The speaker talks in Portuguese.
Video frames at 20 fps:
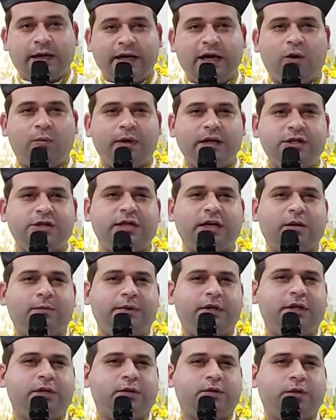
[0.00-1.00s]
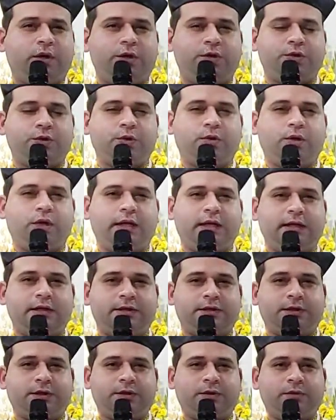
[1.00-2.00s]
realmente abrir o nosso
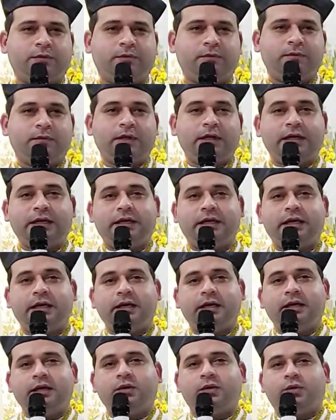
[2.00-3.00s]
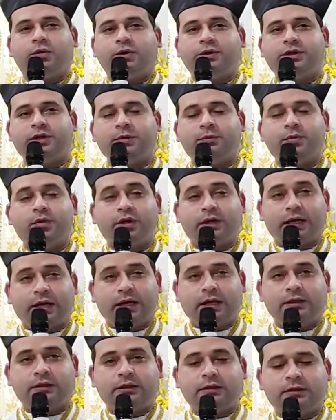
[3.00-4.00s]
coração e que ele encontre
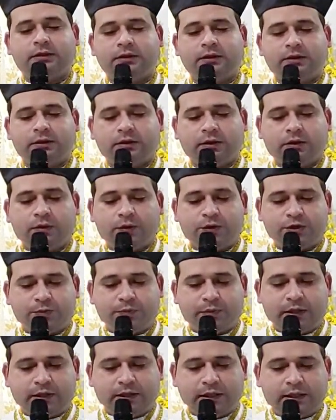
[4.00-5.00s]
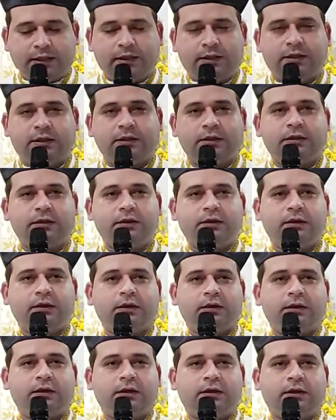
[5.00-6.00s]
morada, hospedaria
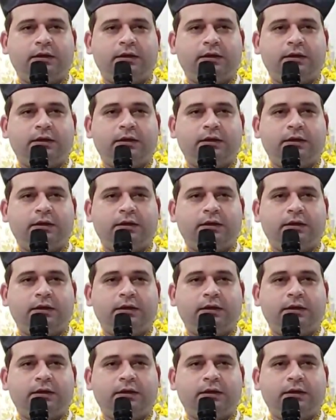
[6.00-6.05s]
